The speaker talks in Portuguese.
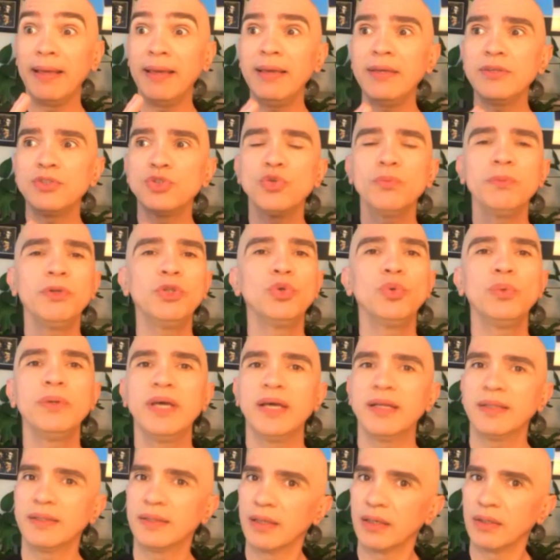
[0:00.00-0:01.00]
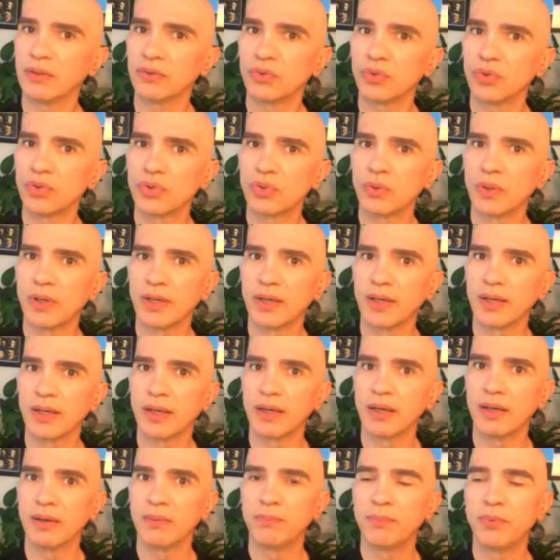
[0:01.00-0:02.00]
Isso me doía tanto,
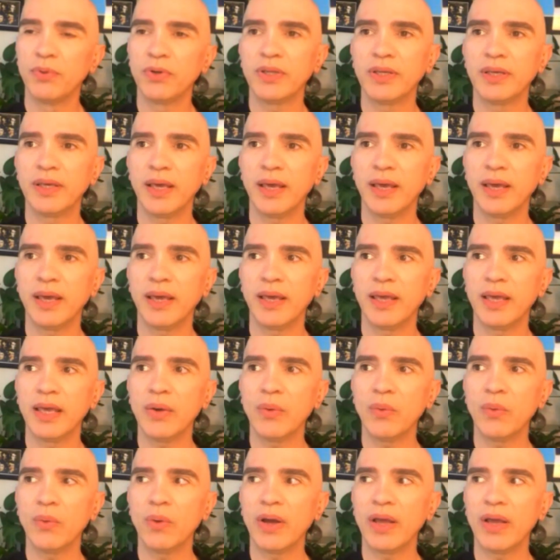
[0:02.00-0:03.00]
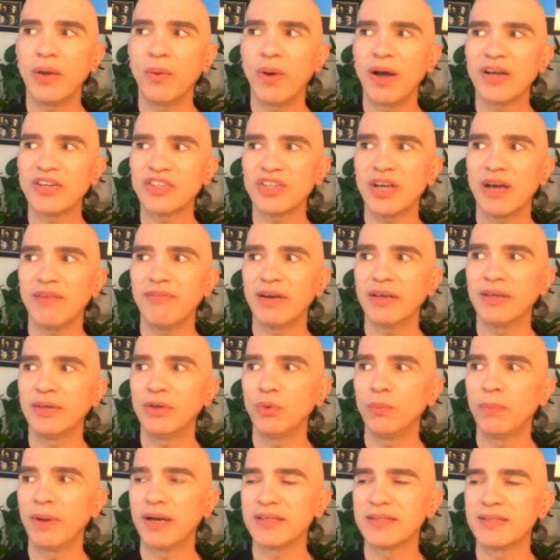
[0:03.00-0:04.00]
Joana, porque eu, eu achava
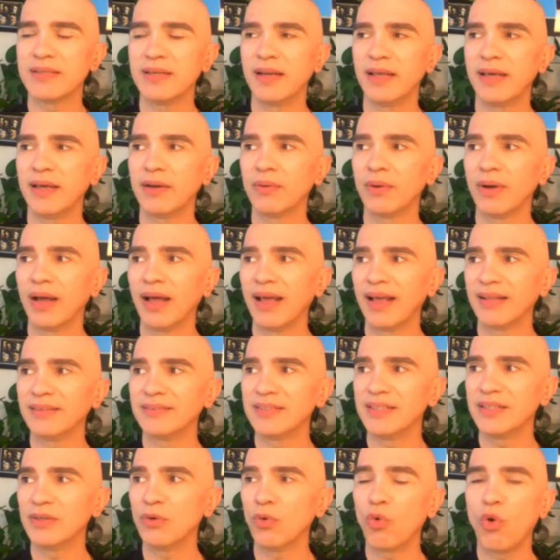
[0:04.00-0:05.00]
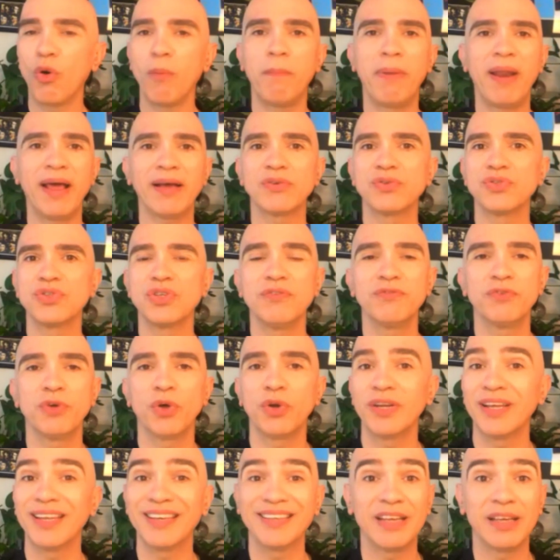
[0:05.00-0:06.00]
que o brasileiro é, tinha um complexo de
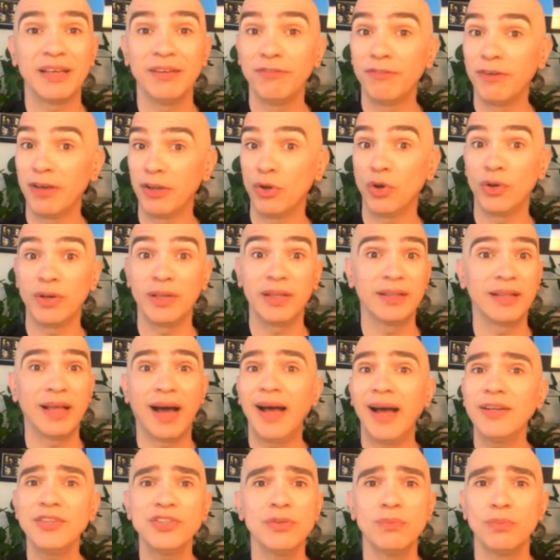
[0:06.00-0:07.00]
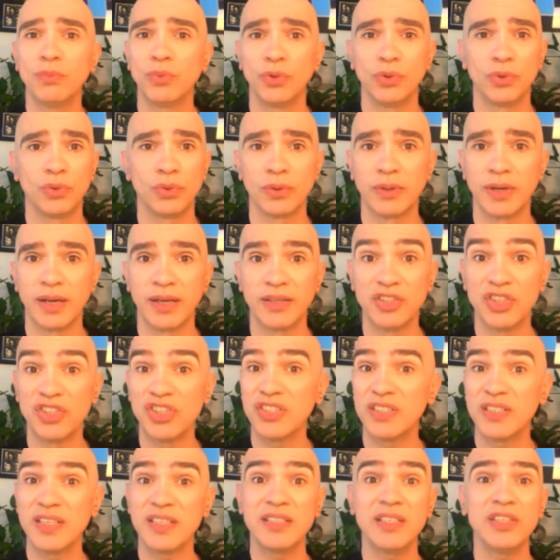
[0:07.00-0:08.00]
inferioridade muito grande,
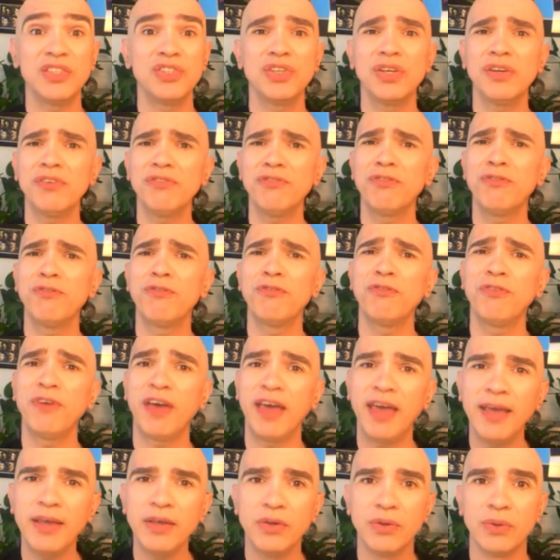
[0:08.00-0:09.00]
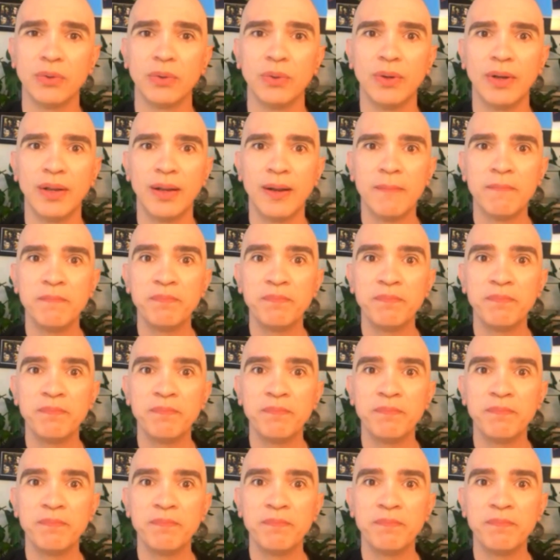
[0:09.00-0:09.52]
de se sentir feio.